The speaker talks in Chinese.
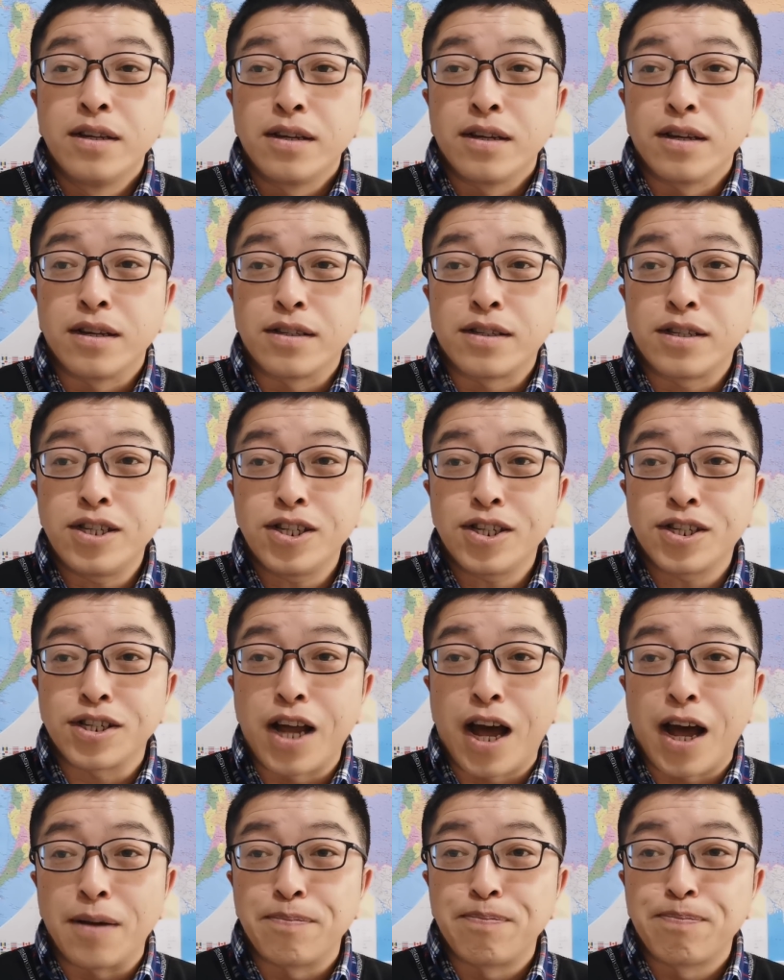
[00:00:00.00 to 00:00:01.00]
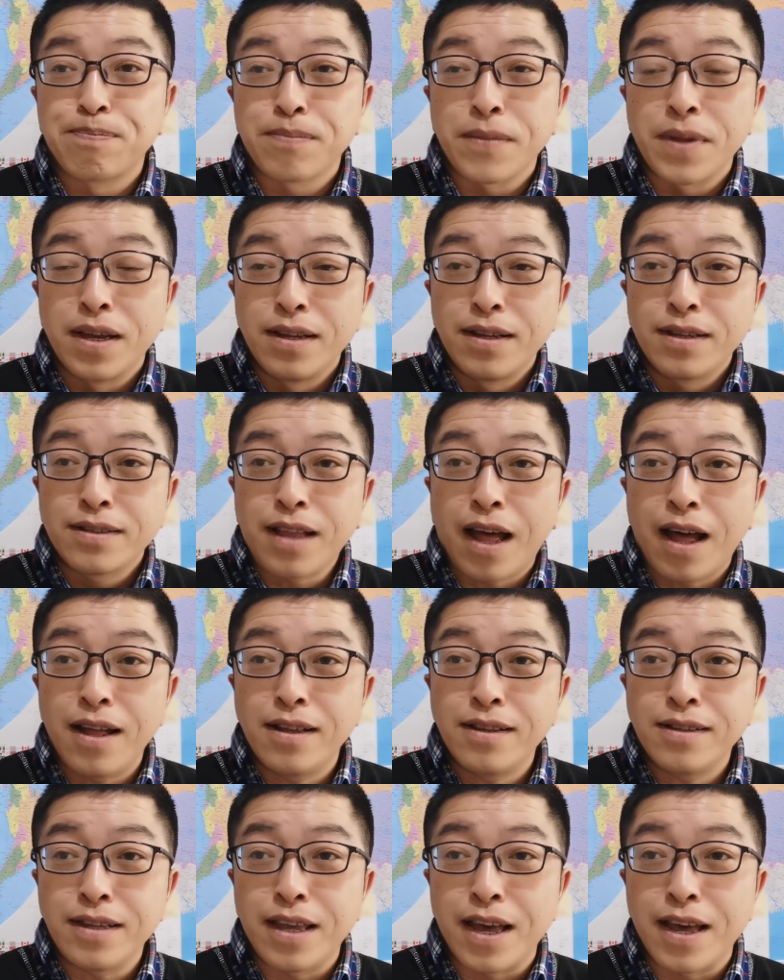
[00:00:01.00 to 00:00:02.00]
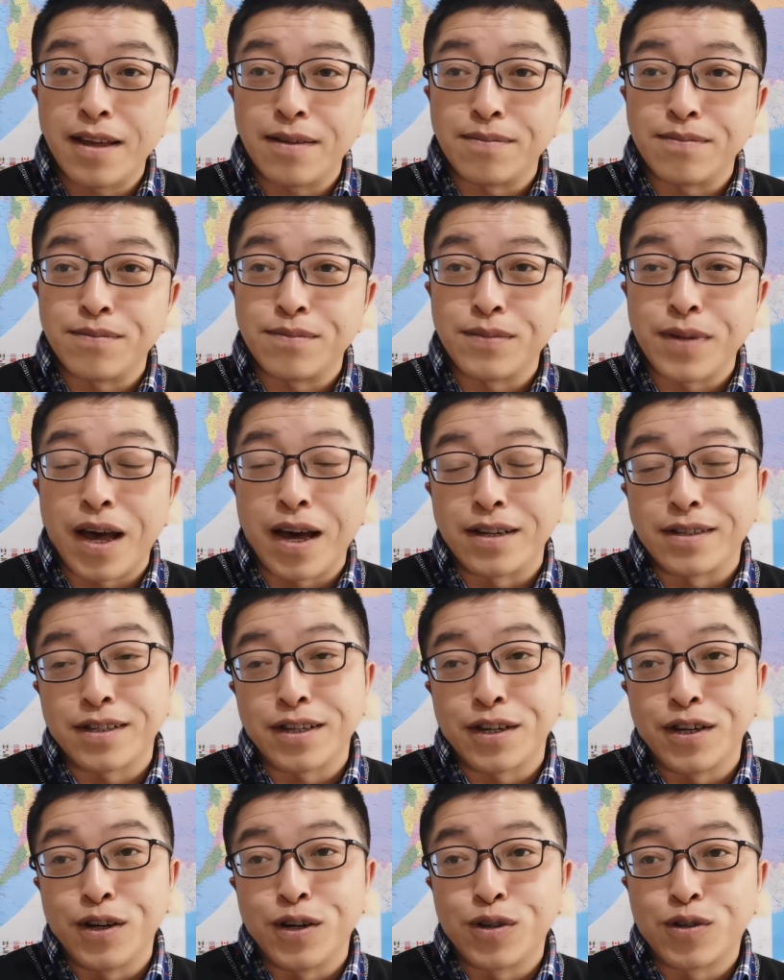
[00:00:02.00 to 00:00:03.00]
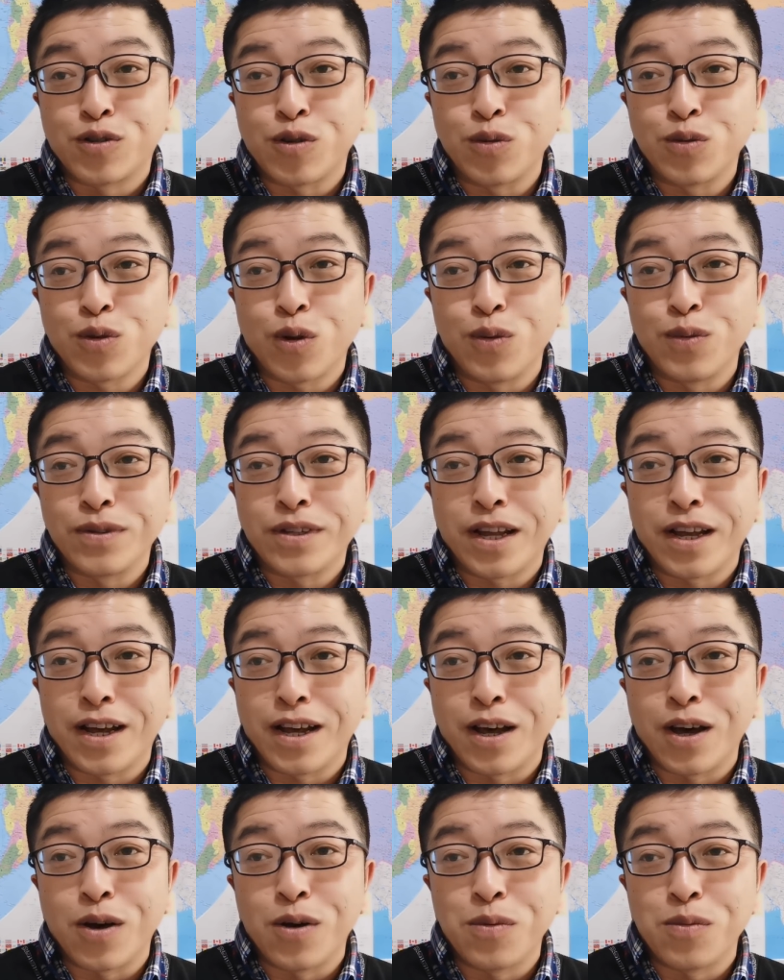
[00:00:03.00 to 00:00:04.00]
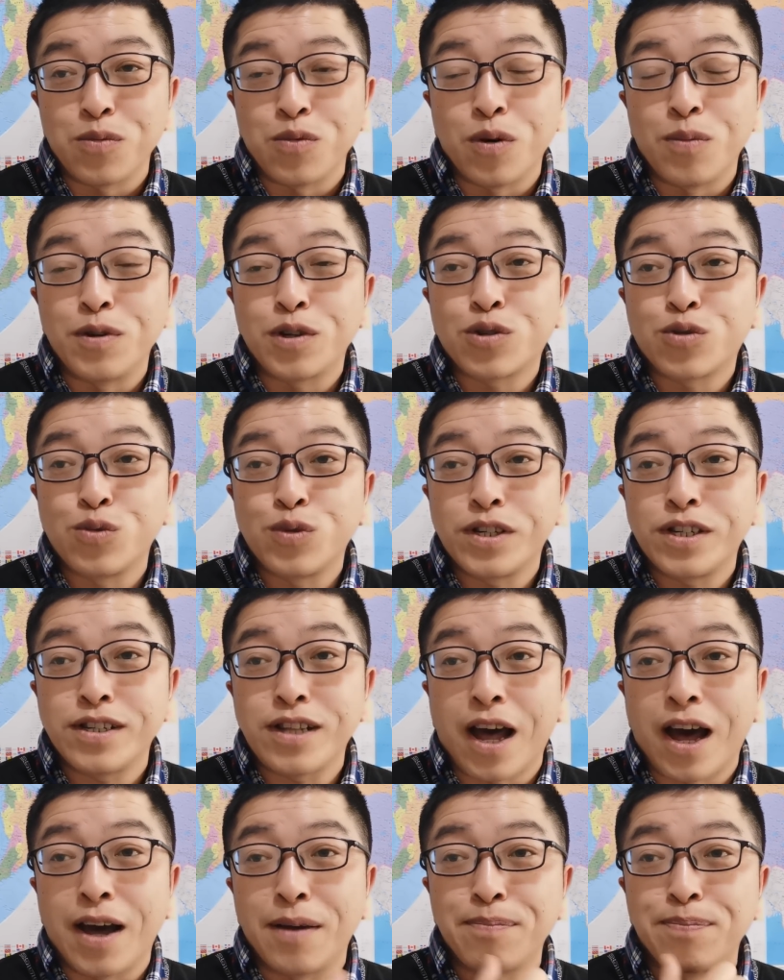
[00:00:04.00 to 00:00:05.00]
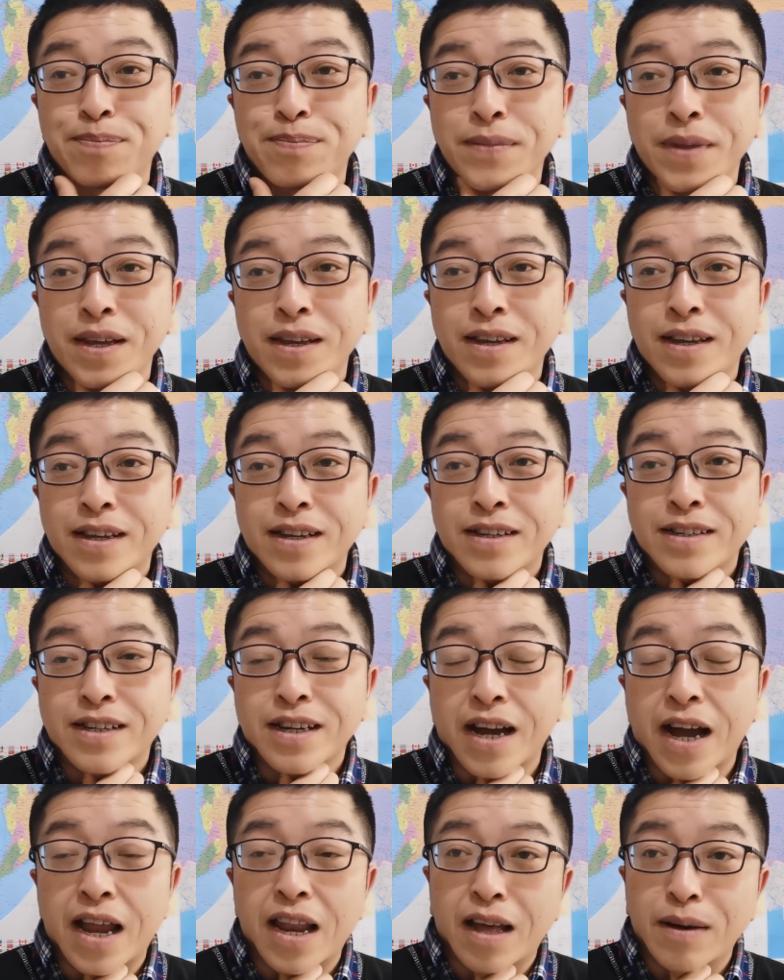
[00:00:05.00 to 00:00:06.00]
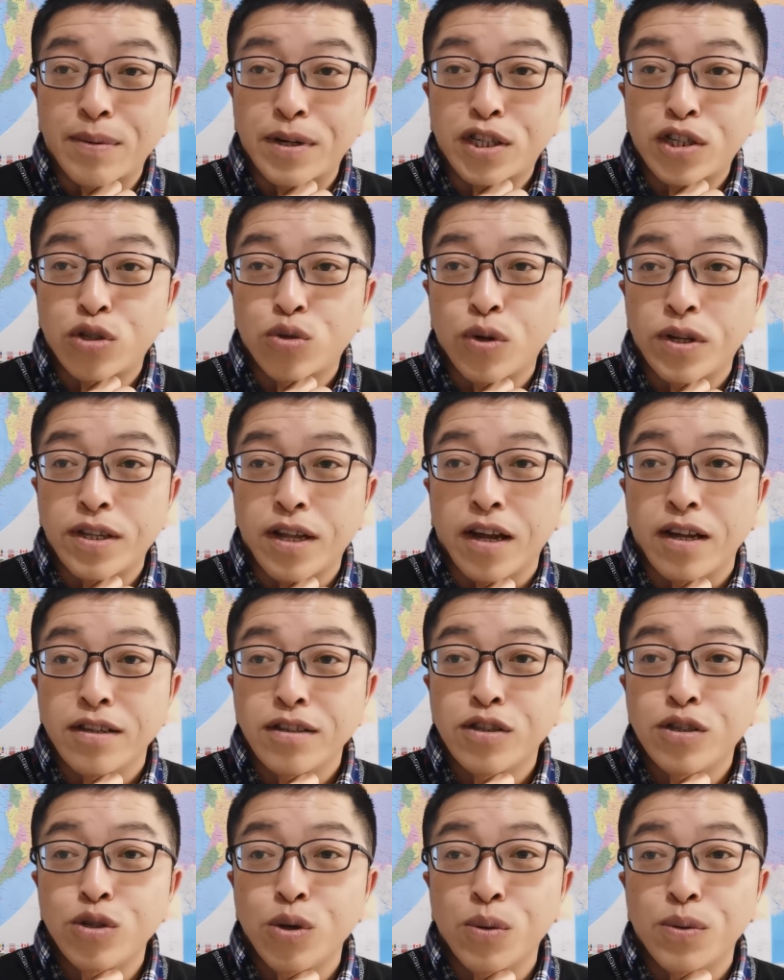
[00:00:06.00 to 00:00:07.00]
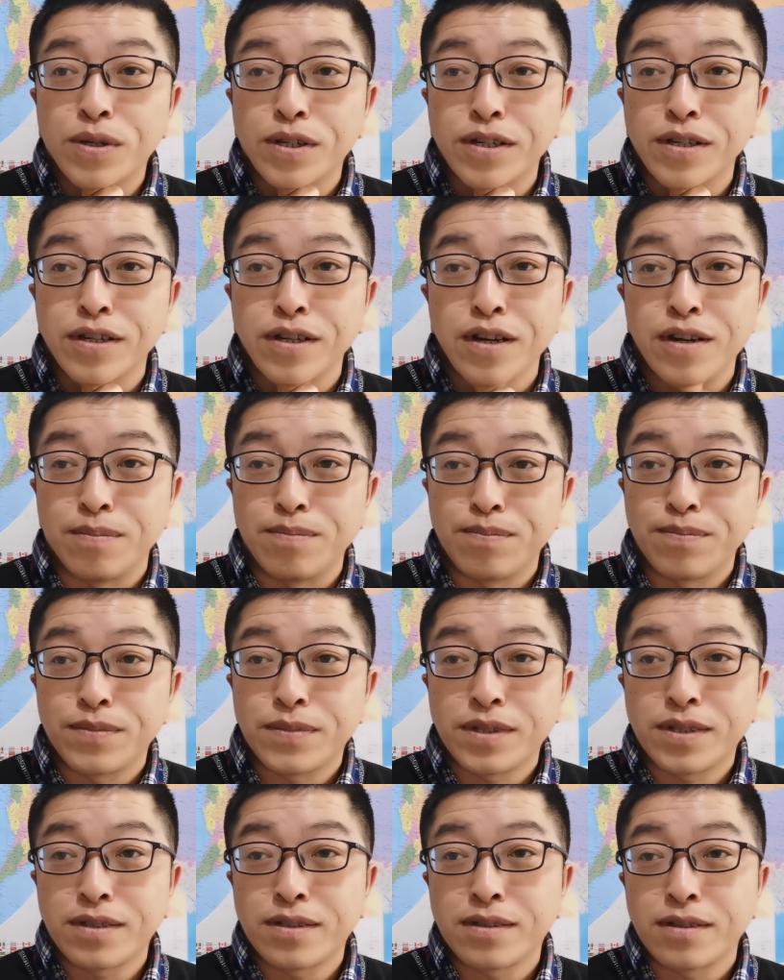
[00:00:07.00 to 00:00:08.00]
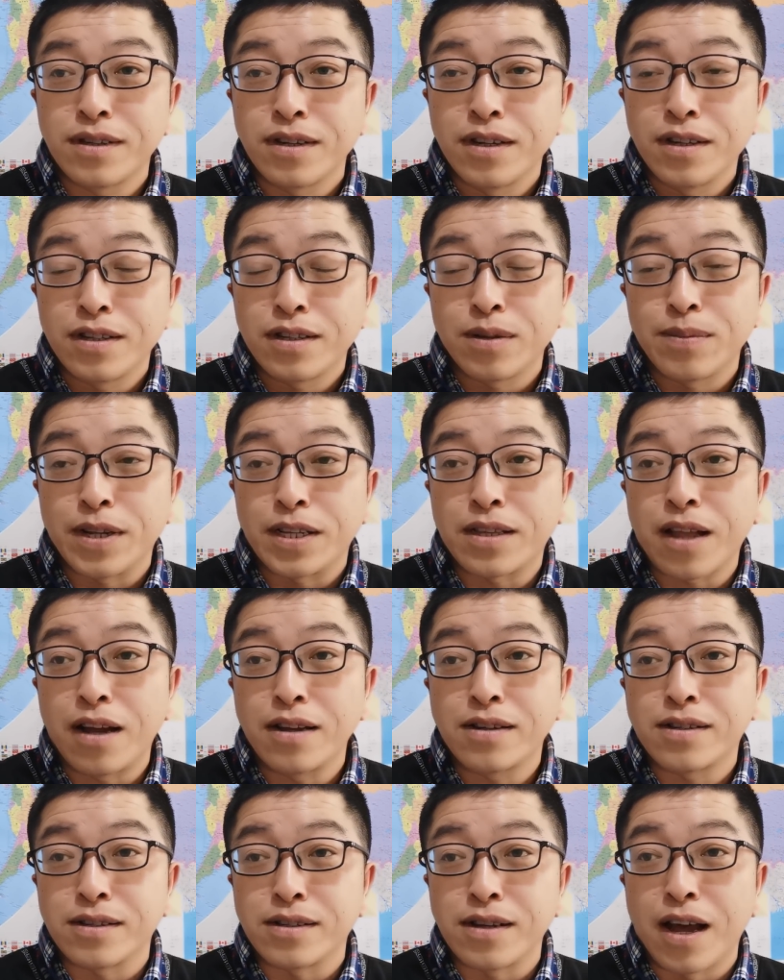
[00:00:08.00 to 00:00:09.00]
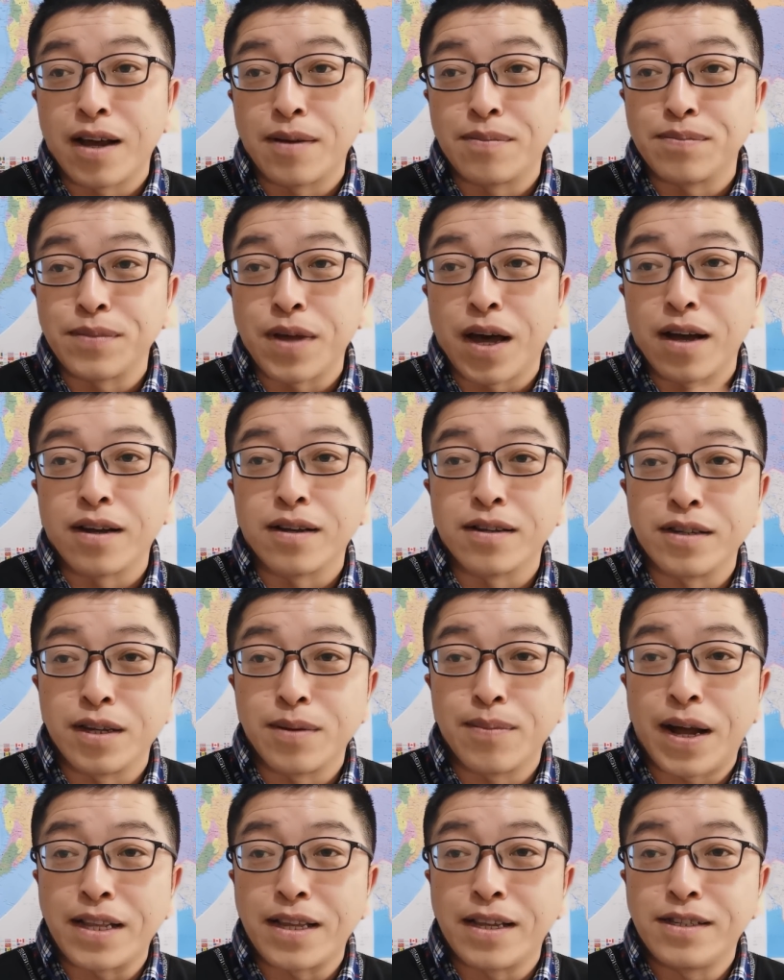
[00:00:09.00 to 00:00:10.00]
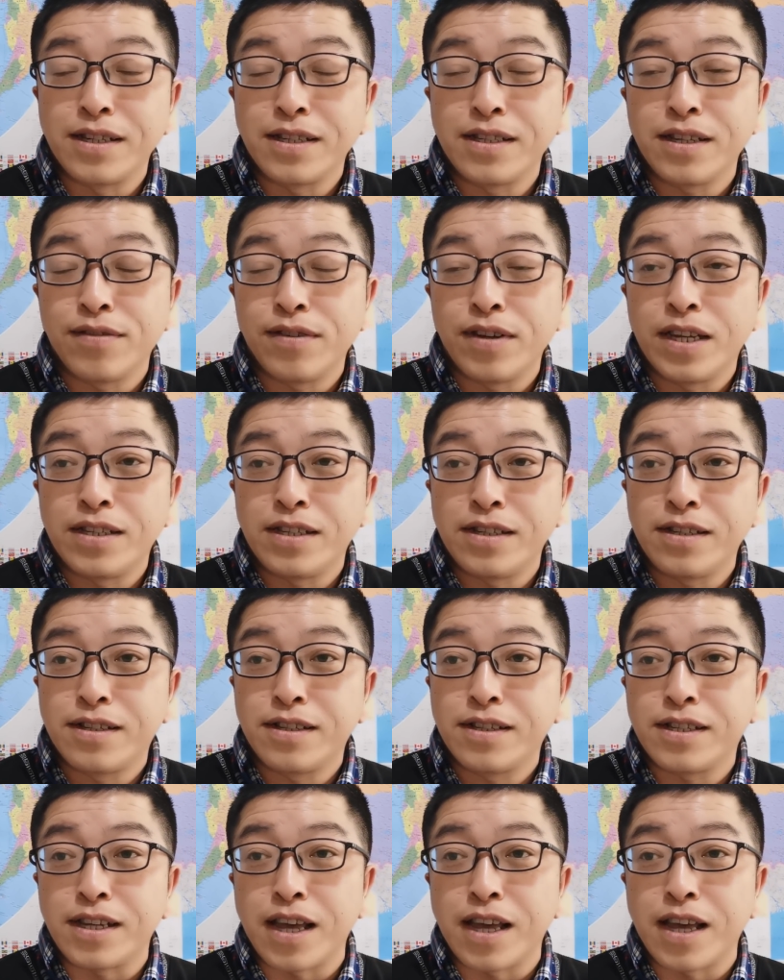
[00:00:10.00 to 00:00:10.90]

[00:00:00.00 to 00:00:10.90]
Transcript: 呃，其实啊，当年啊，这个中东的我们熟知的啊，这个阿拉伯之春呢，就是，对吧？当时啊啊，零八年经济危机之